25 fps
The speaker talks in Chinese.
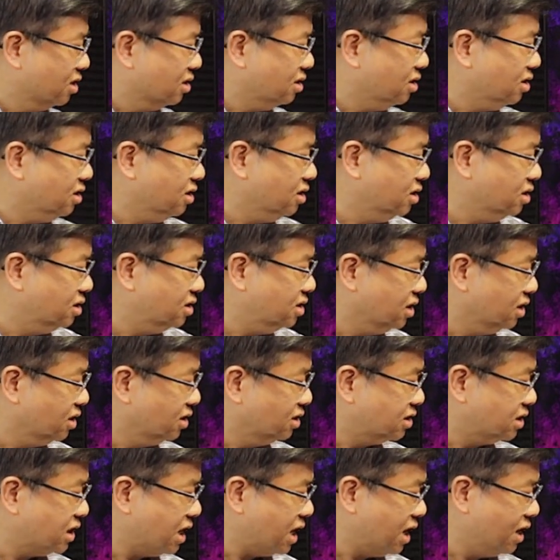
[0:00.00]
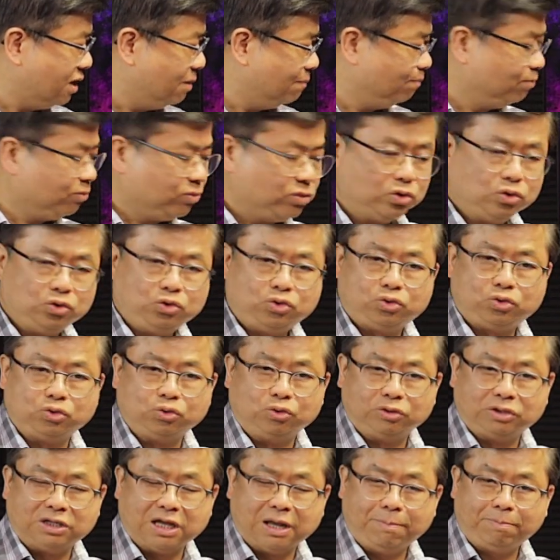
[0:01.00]
已经在
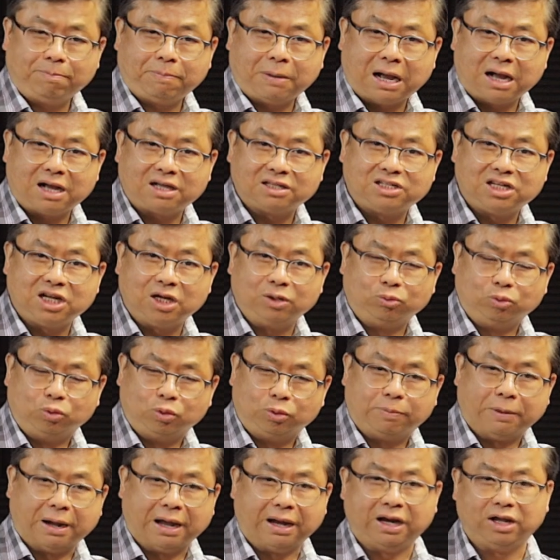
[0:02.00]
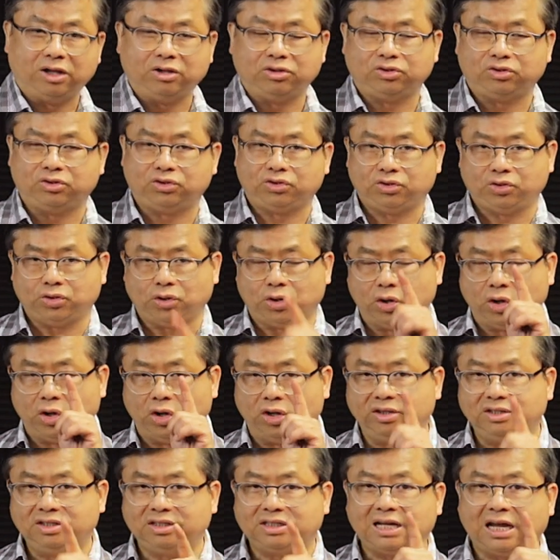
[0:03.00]
主前八千五百年
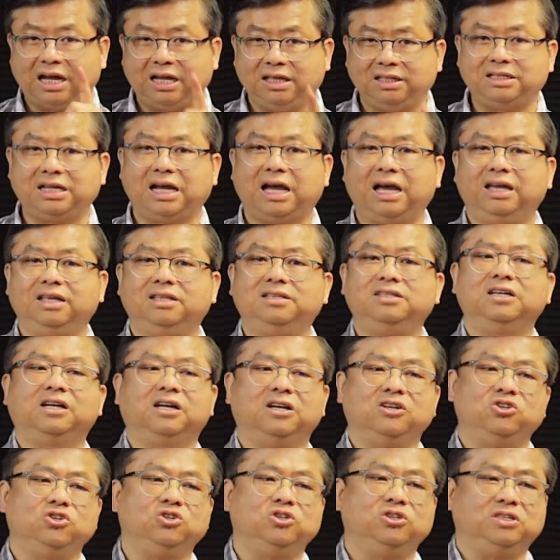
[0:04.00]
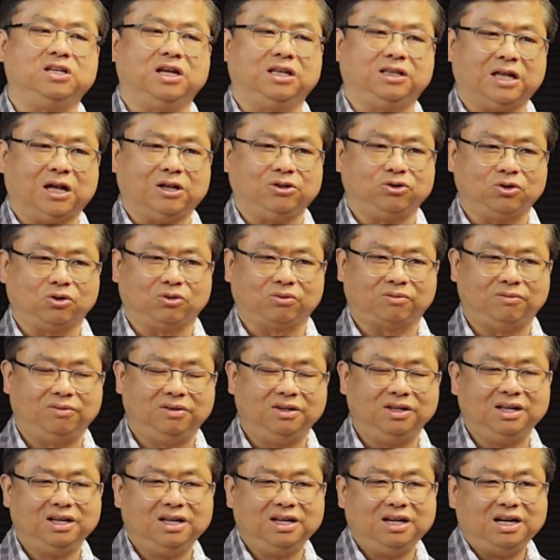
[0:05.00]
存在在这个世界当中。
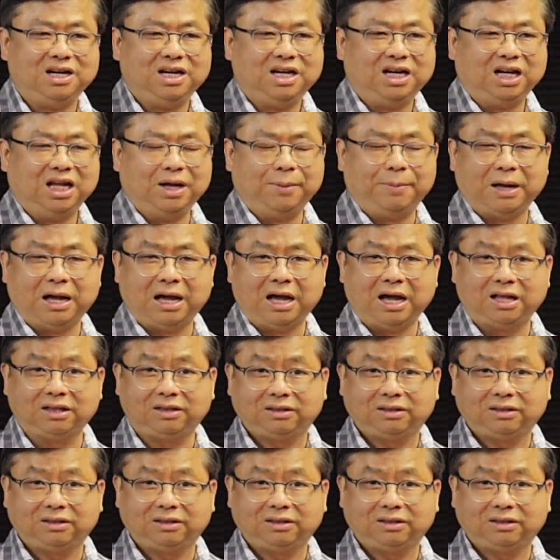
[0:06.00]
那么，